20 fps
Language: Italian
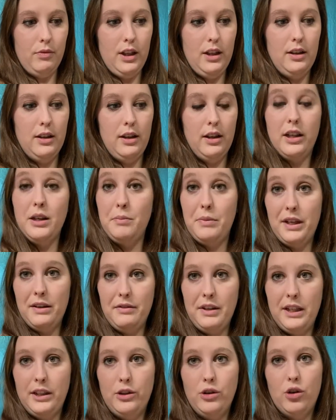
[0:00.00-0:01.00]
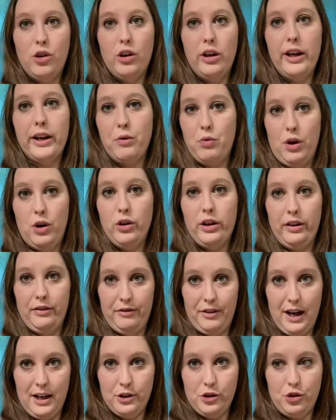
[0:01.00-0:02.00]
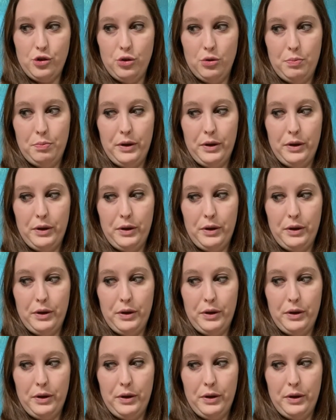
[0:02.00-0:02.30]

eh, i miei video e quello che faccio.